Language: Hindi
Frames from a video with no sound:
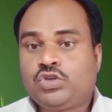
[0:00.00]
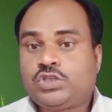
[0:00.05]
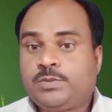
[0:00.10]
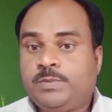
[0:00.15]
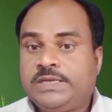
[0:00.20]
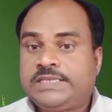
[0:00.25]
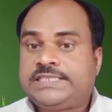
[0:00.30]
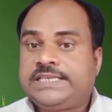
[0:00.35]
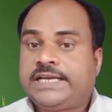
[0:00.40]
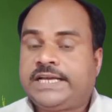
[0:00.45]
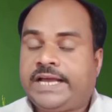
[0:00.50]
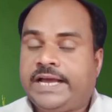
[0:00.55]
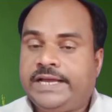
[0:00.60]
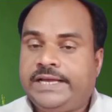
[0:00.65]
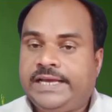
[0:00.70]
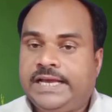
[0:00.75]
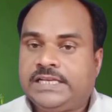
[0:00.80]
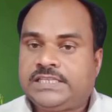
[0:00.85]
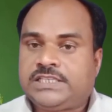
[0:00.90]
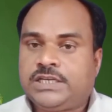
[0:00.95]
उसमें से
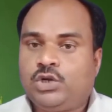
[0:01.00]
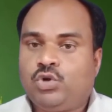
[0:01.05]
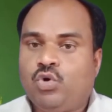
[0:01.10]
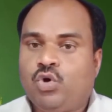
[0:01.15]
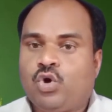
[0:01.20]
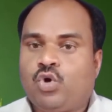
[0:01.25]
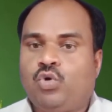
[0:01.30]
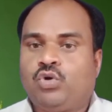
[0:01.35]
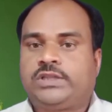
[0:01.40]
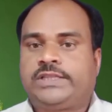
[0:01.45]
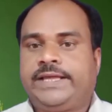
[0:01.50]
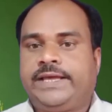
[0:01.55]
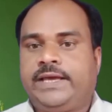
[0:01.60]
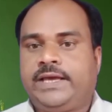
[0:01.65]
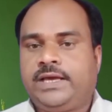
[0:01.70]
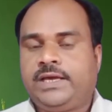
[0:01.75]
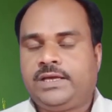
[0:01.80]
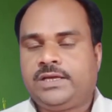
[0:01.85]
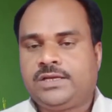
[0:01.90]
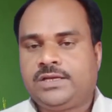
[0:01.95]
कई ऐसे लोग होते
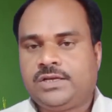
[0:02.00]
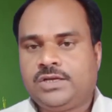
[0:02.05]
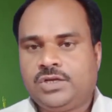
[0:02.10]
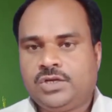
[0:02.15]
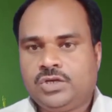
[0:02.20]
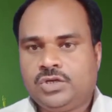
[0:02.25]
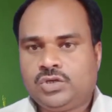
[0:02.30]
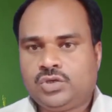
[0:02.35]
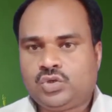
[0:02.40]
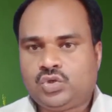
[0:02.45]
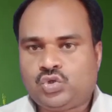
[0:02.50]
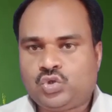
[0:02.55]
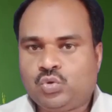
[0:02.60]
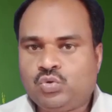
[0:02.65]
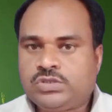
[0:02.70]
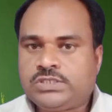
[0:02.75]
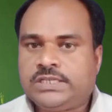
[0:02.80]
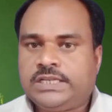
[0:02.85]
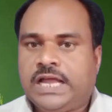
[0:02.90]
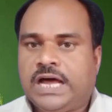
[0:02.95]
हैं जो
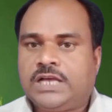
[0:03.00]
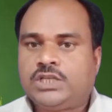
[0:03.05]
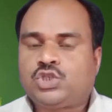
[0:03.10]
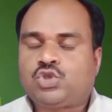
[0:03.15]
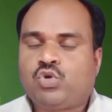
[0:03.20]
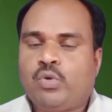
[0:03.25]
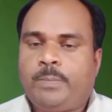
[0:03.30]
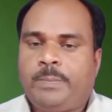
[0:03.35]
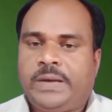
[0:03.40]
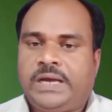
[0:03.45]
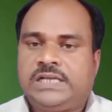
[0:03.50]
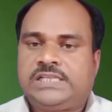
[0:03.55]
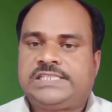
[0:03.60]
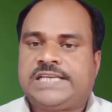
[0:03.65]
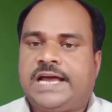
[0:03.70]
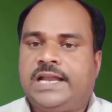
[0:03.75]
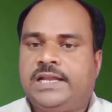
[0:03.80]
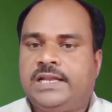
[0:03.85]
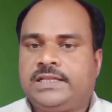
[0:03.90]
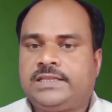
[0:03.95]
उस लाश को
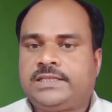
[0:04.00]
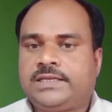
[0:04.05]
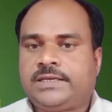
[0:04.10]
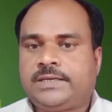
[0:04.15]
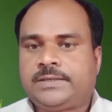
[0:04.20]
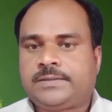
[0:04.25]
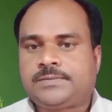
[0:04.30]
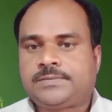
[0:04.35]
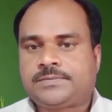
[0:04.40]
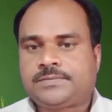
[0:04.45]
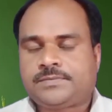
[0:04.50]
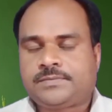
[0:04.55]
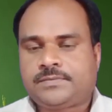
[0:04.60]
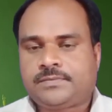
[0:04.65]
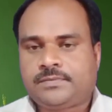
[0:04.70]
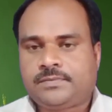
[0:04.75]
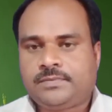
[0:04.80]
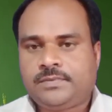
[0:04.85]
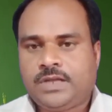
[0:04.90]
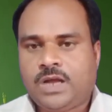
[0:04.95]
पहचान लेते हैं
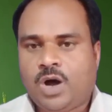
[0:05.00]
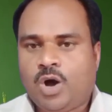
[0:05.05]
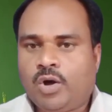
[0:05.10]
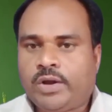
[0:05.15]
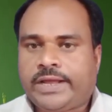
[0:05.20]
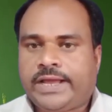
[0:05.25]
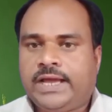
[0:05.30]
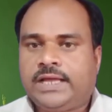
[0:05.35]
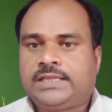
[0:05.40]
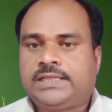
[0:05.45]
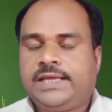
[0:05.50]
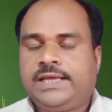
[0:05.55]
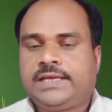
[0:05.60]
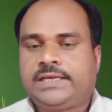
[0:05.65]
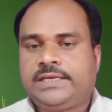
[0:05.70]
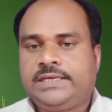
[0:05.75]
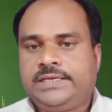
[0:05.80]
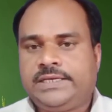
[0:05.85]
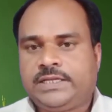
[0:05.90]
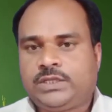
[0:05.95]
और कहते हैं
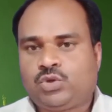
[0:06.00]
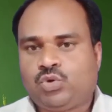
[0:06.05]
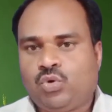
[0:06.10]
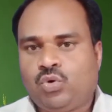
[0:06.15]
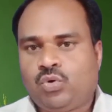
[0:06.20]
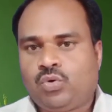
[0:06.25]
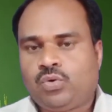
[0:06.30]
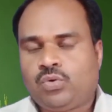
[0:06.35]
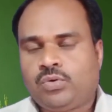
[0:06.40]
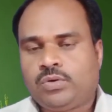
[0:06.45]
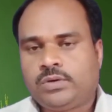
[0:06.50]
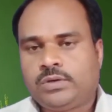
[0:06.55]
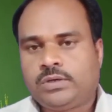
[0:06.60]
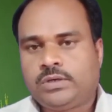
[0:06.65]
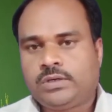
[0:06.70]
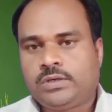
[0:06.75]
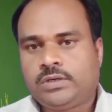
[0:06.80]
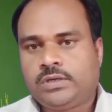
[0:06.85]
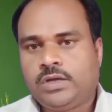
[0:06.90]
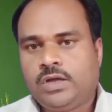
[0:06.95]
कि ये तो
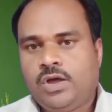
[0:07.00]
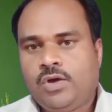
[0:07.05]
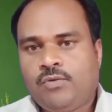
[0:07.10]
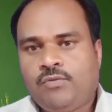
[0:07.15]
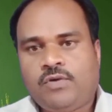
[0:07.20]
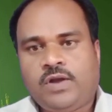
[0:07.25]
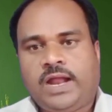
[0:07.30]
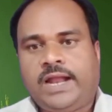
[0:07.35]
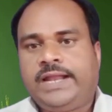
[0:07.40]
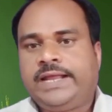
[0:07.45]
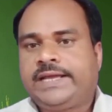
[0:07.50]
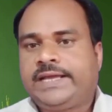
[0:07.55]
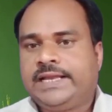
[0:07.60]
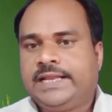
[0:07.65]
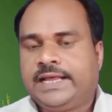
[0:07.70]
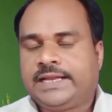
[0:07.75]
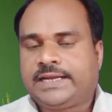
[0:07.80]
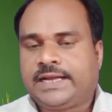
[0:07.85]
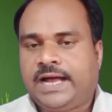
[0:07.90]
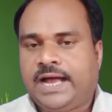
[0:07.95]
फलाने की
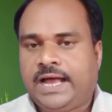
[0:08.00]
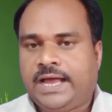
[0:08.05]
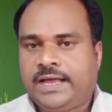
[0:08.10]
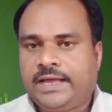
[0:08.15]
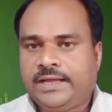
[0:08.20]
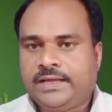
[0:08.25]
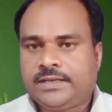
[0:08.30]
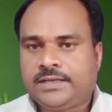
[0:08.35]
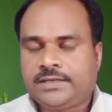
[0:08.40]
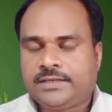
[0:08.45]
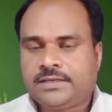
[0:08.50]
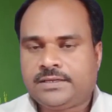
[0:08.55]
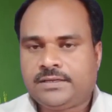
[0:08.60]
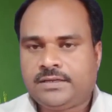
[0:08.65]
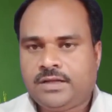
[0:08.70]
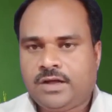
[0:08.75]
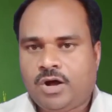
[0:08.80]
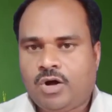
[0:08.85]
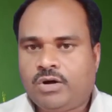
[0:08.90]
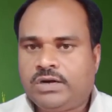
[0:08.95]
लड़का है
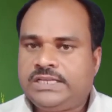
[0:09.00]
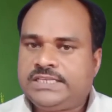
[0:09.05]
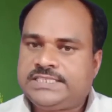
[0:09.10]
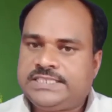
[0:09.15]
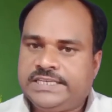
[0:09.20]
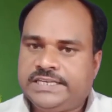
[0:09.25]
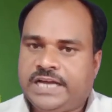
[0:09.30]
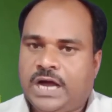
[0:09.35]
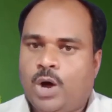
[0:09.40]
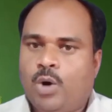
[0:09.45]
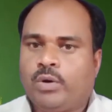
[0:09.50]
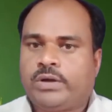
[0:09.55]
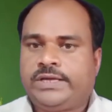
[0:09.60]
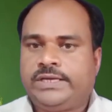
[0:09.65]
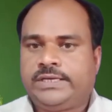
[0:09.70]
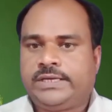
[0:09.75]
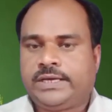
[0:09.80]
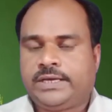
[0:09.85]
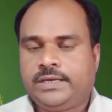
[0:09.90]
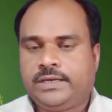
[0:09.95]
और इसी गांव
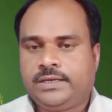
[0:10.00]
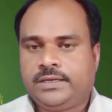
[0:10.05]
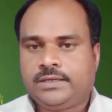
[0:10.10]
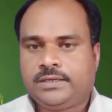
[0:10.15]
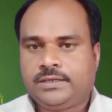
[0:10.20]
की है